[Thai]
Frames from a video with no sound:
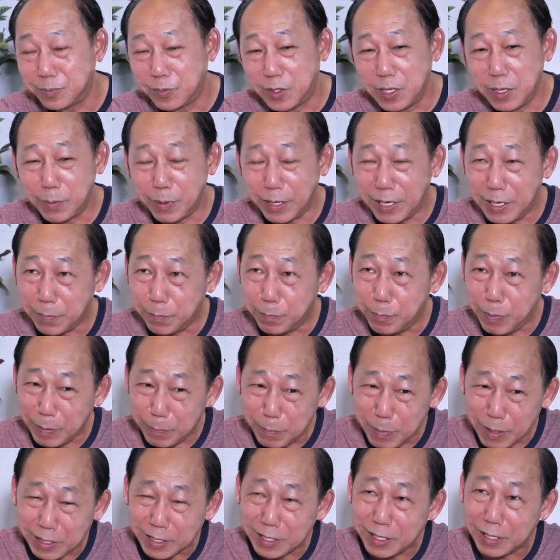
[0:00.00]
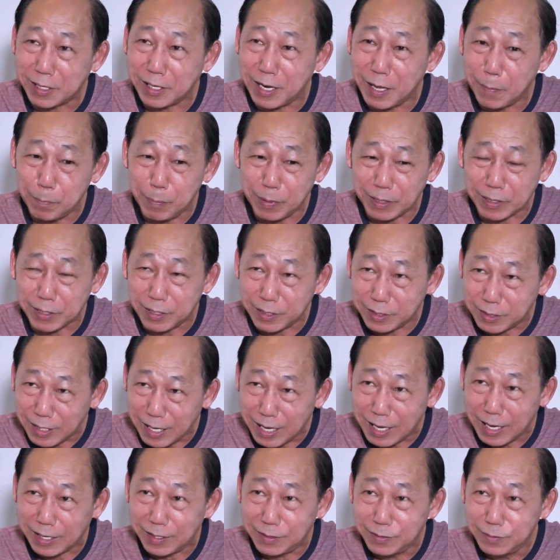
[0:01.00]
ที่ผลิตเป็ดปักกิ่งและเป็ดกี
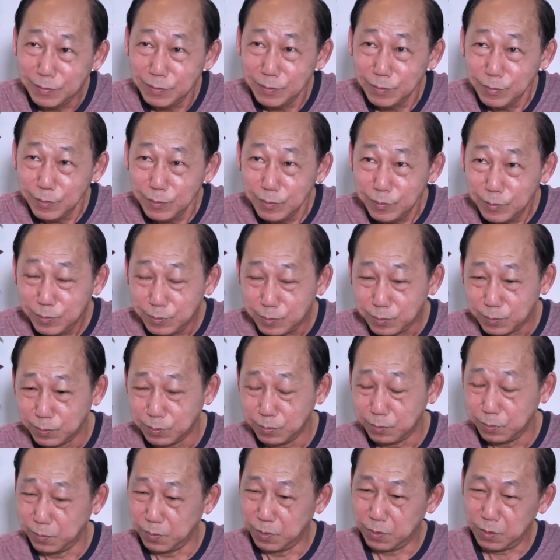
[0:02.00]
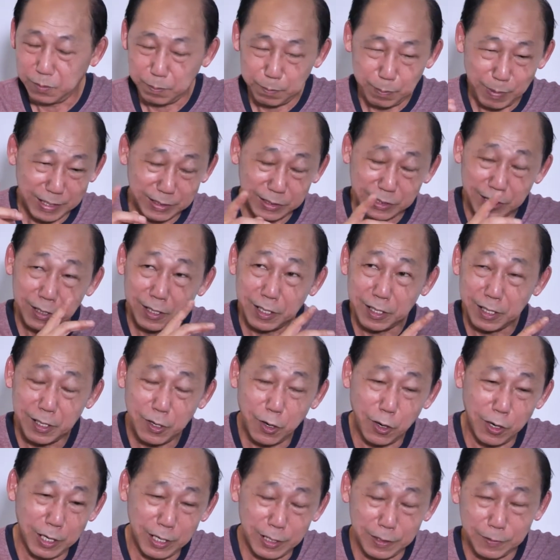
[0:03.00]
ตาร์ไปเสนอ
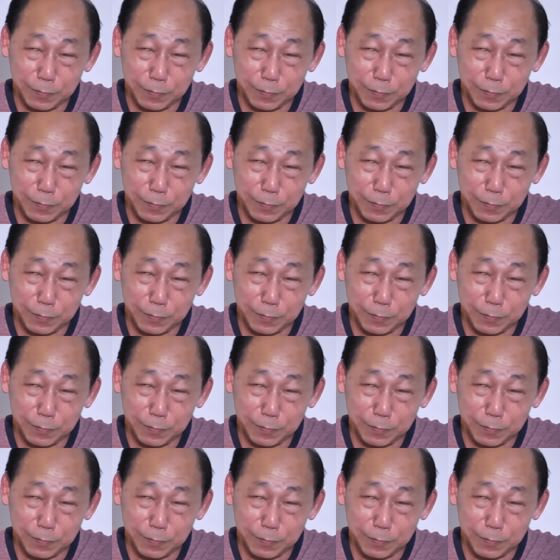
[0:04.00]
ก่อนเล